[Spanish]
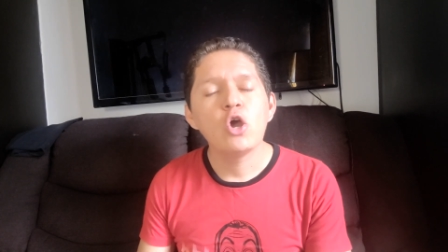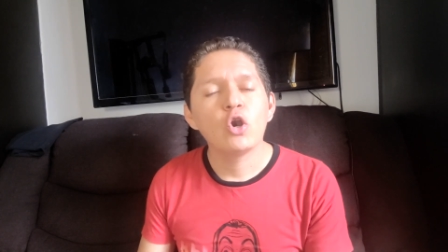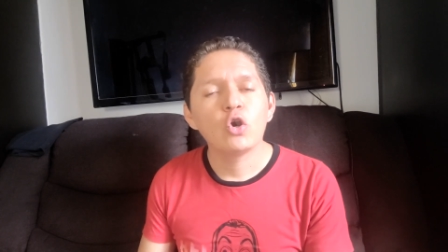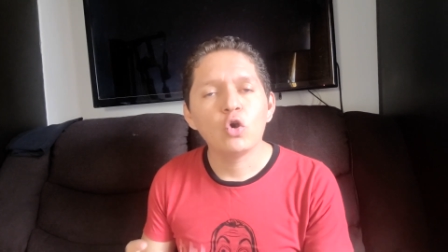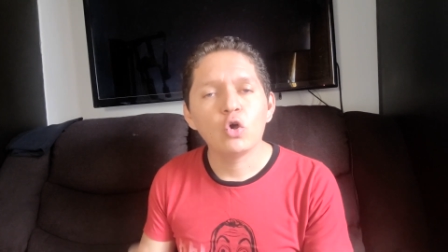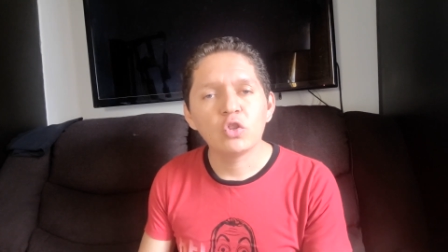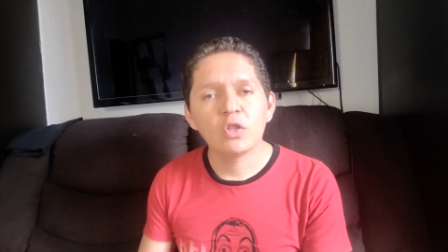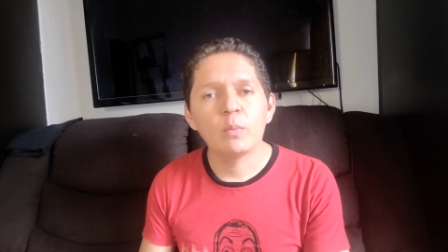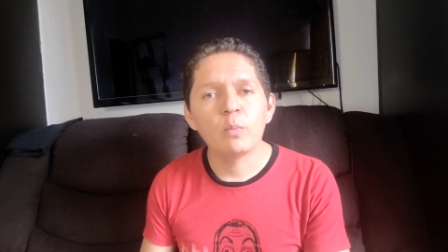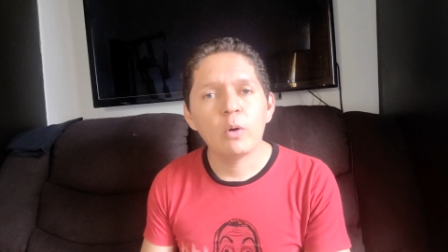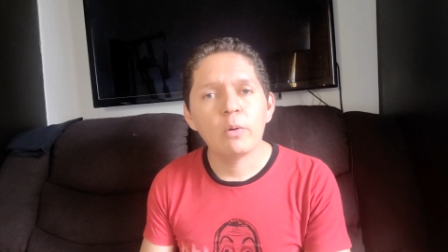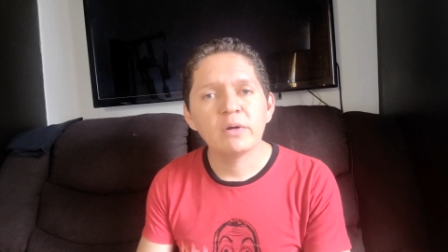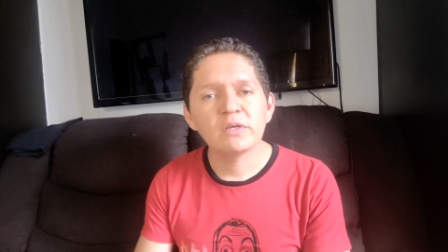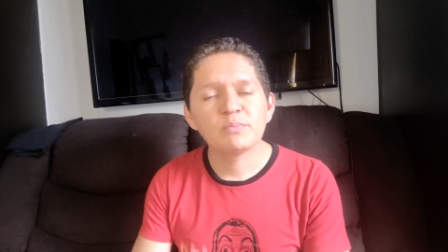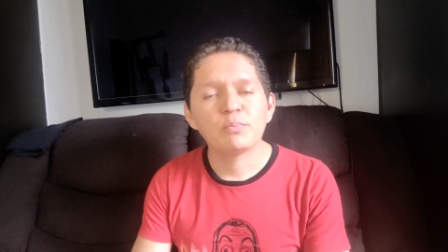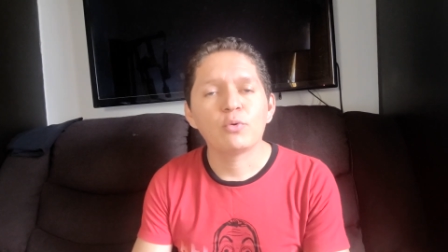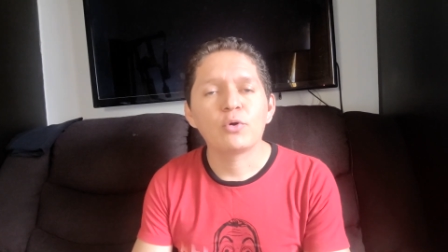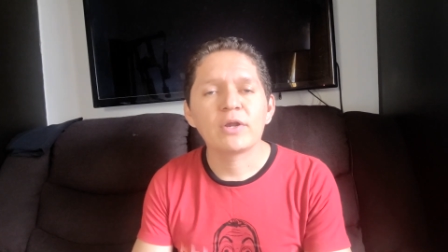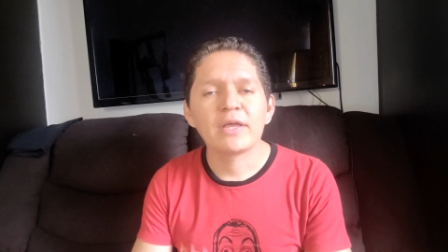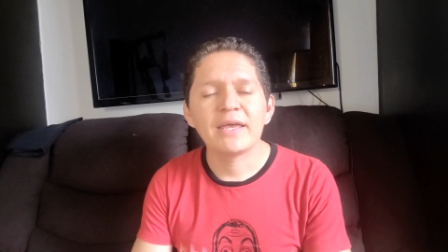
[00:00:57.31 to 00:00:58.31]
no te muevas
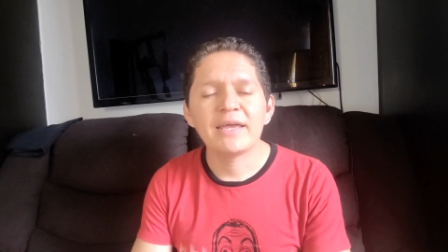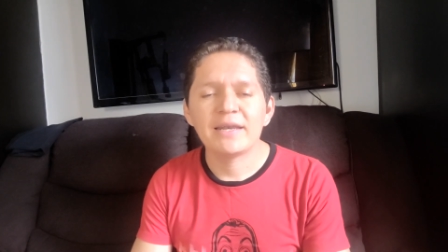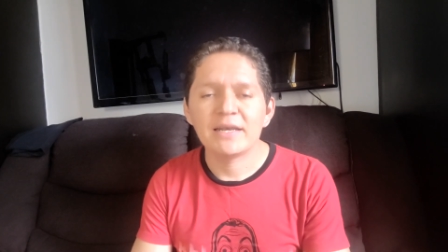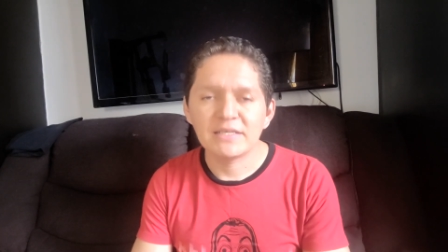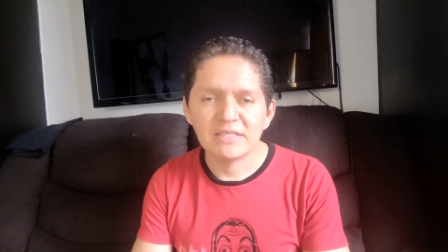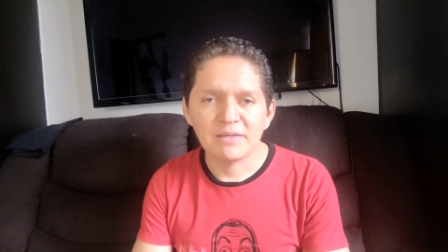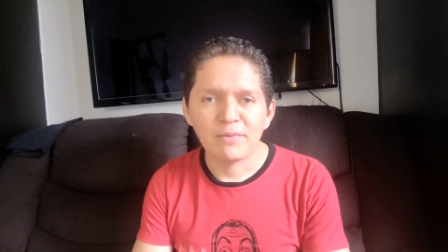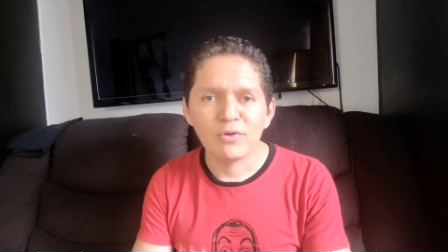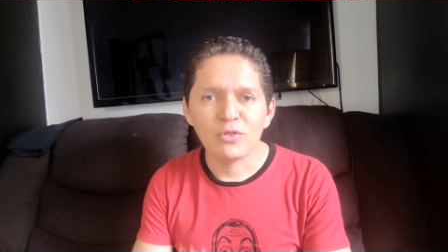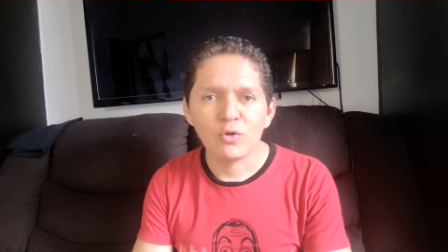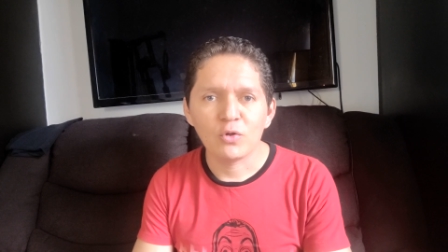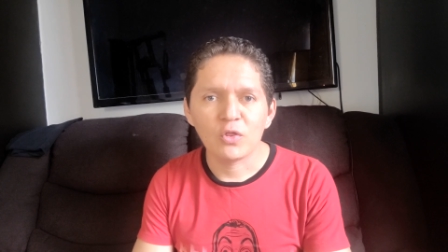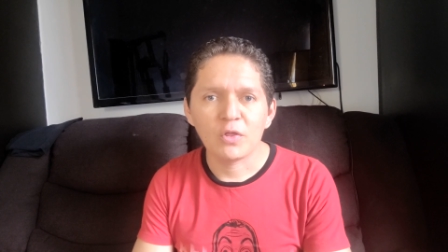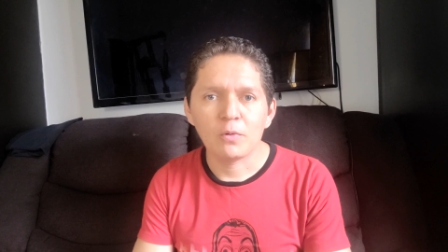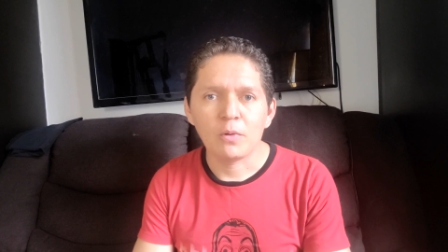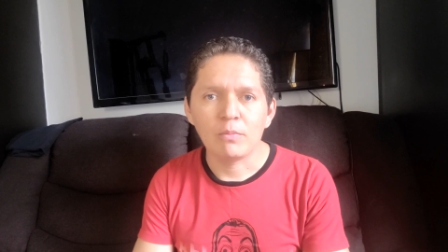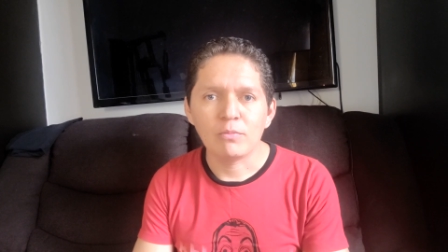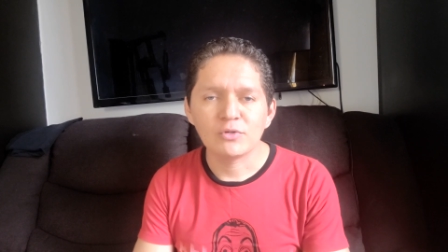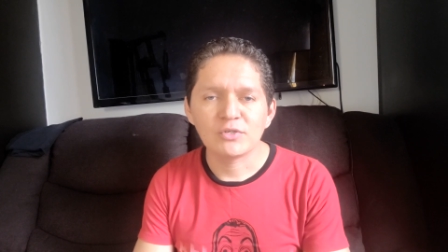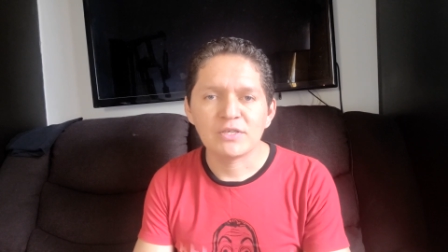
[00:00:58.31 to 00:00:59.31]
porque en este video te
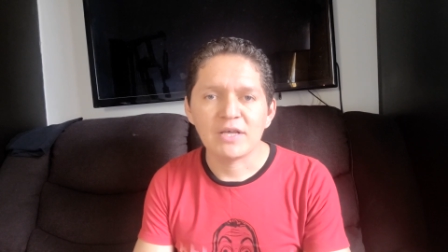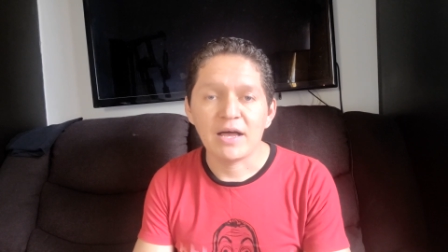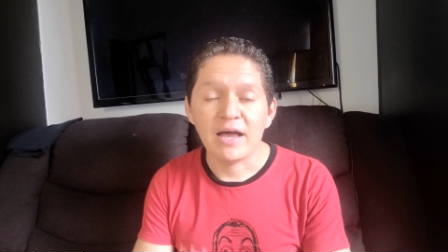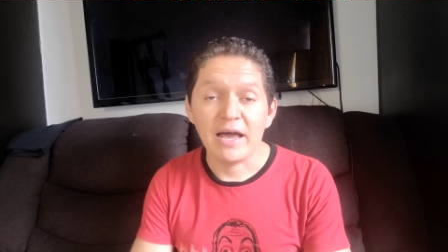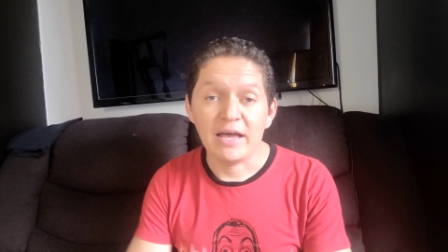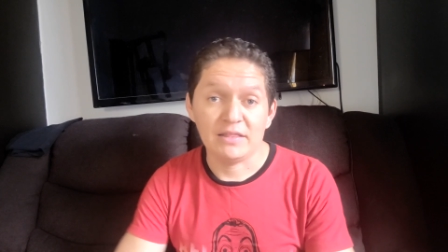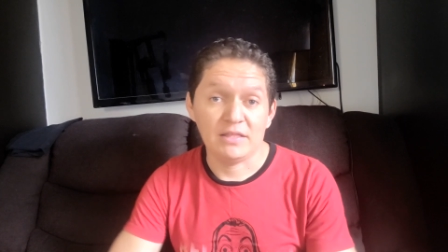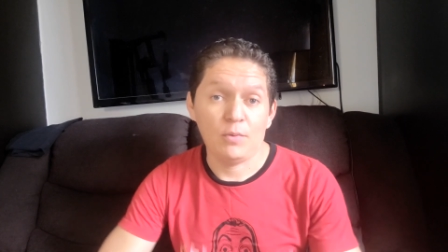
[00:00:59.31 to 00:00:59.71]
vamos a,